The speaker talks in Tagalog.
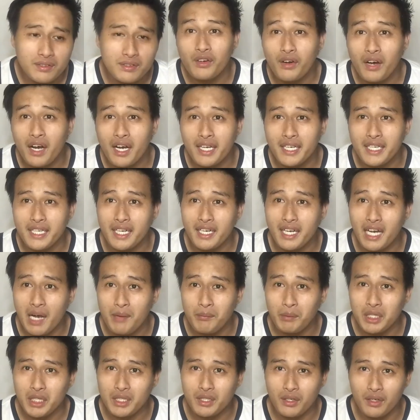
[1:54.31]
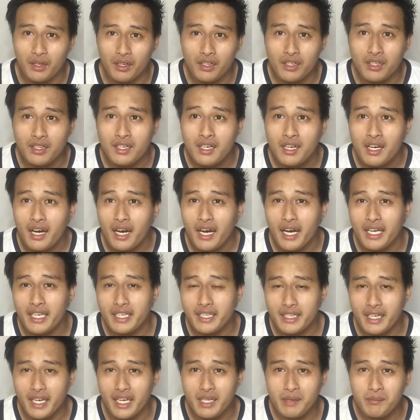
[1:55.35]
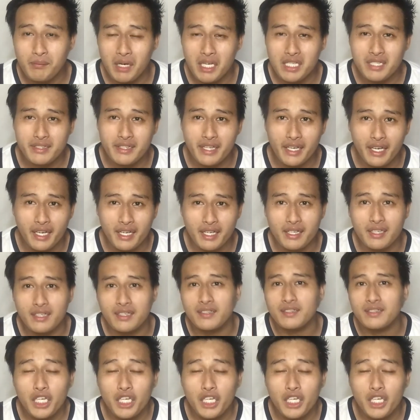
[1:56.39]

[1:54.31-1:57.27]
So ang ginagamit ko ay KineMaster. Master.